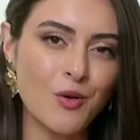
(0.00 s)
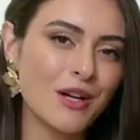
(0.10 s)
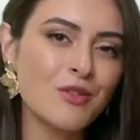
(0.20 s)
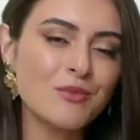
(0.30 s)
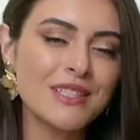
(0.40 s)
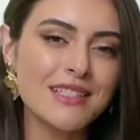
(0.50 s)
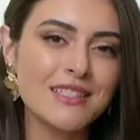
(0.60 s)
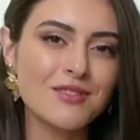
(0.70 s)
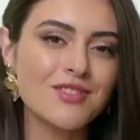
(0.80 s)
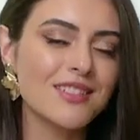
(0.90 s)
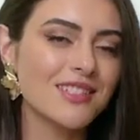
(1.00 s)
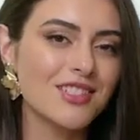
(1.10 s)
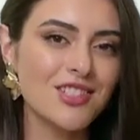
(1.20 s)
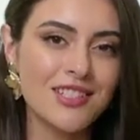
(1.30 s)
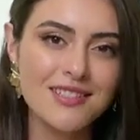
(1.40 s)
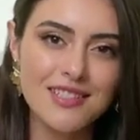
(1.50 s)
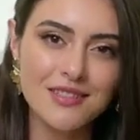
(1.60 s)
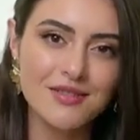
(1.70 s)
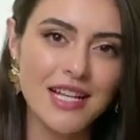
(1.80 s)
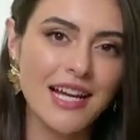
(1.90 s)
Com a combinação de ingredientes
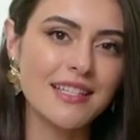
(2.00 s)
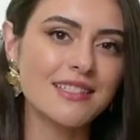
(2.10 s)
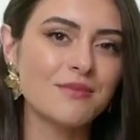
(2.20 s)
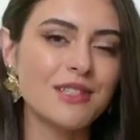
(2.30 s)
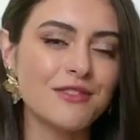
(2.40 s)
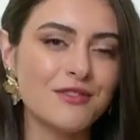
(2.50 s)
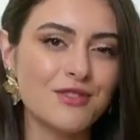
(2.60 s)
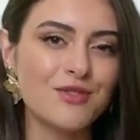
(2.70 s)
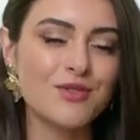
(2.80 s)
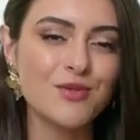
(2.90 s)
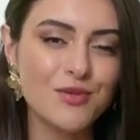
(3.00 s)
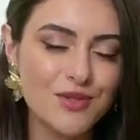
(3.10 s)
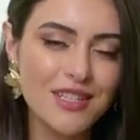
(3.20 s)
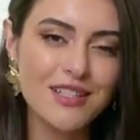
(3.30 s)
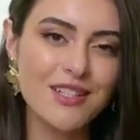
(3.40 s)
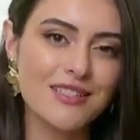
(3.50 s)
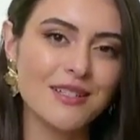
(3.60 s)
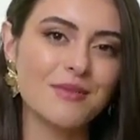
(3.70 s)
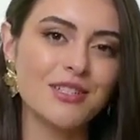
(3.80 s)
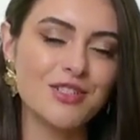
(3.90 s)
naturais e benefícios
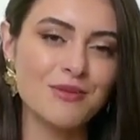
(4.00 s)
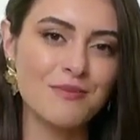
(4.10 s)
cuidadosamente